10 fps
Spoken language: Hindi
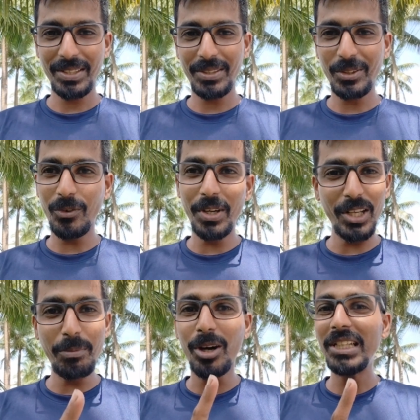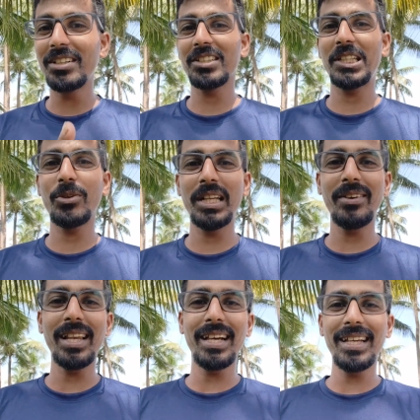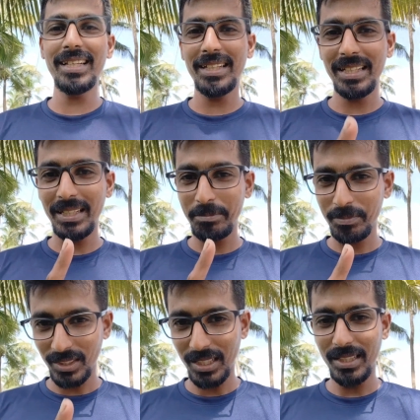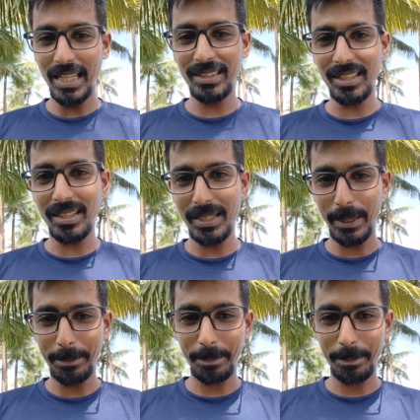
तो वीडियो बहुत इंटरेस्टिंग होने वाला है देखते रहिए